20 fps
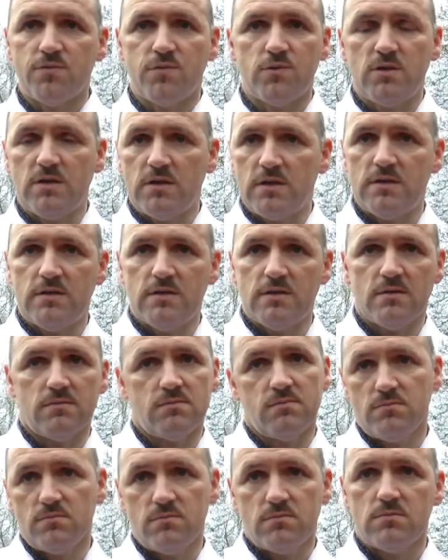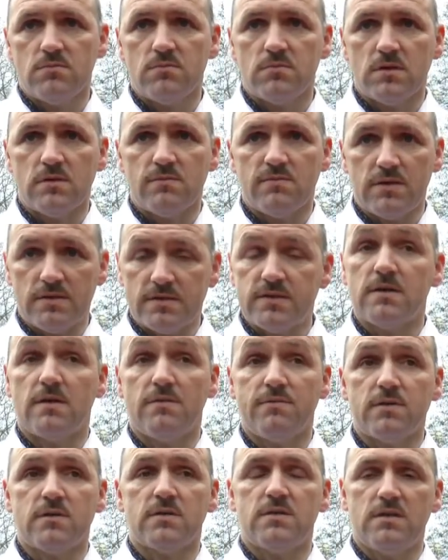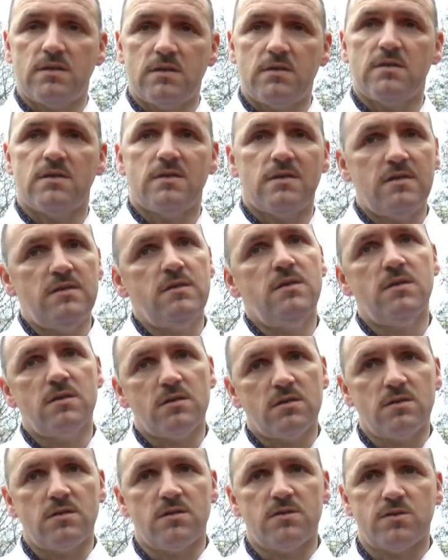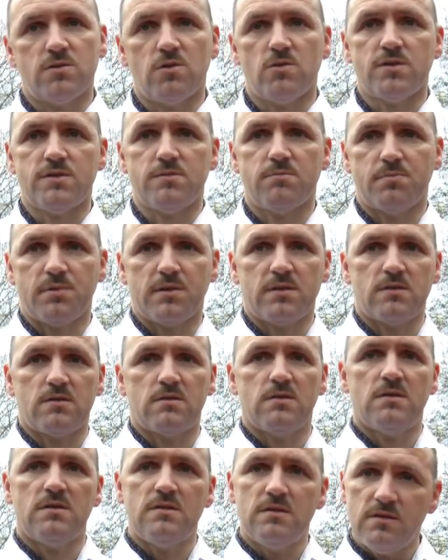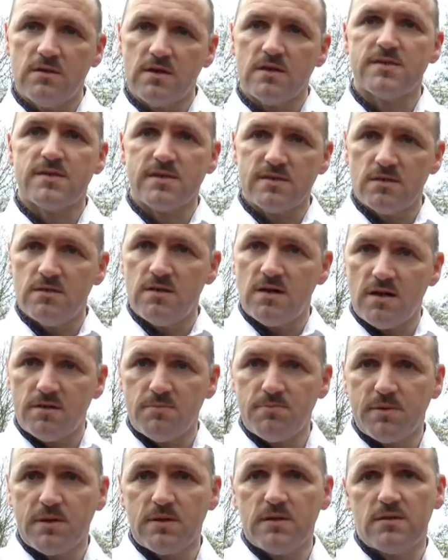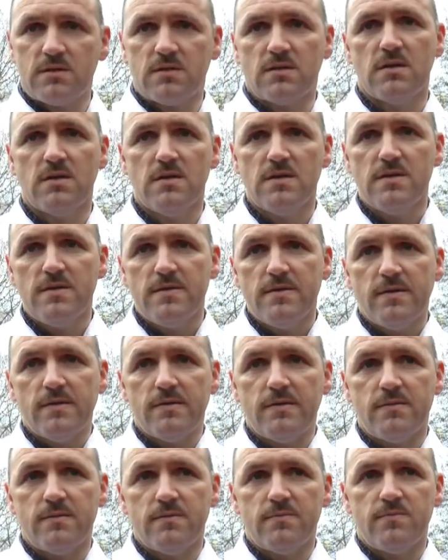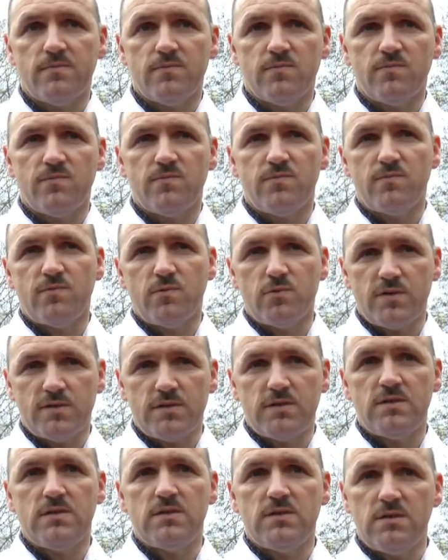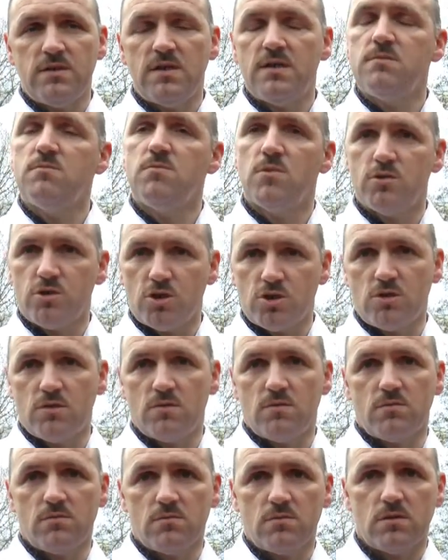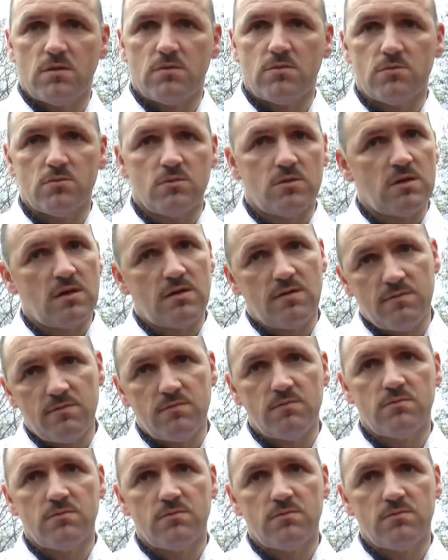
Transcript: für die Kinder ja, weil es einfach die Kinder in ihre Ressourcen bringt, in das hineinbringt, ähm, wo sie hin möchten. Ja, und da